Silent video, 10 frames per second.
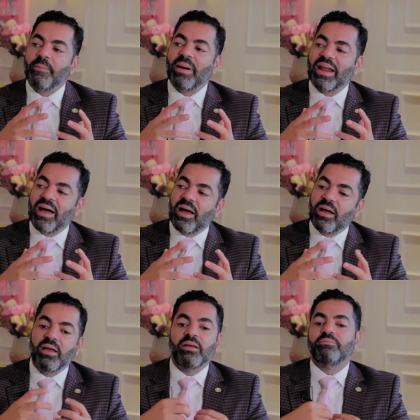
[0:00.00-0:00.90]
para
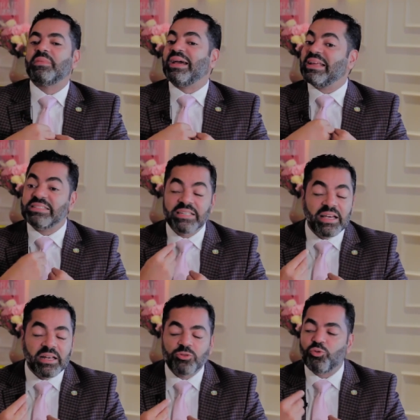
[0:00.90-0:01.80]

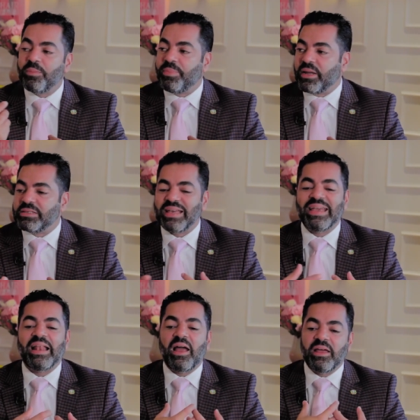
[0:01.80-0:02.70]
crecer tu empresa y
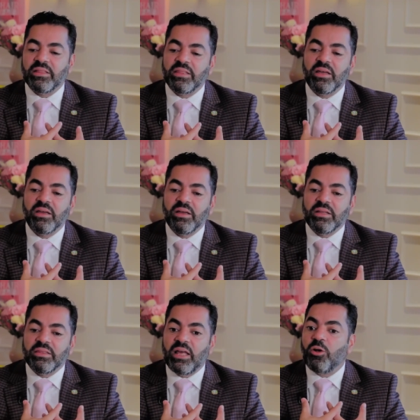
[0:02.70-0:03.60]
que la gente
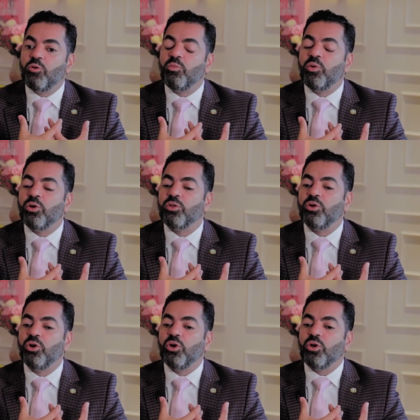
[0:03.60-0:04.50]
de algún modo
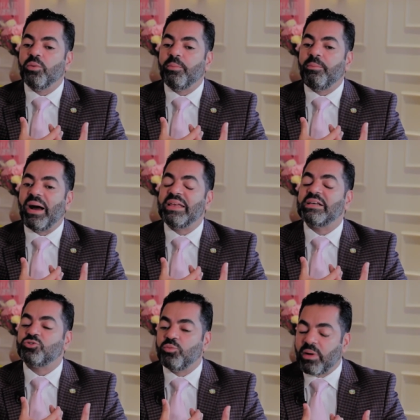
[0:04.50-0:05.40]
vaya
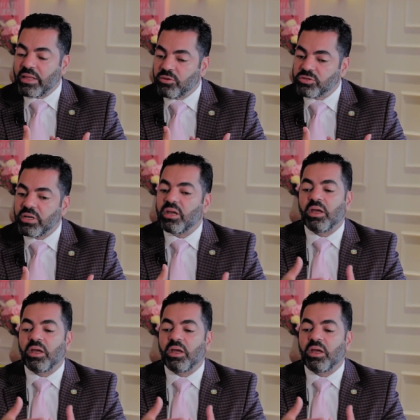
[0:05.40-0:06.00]
sumándose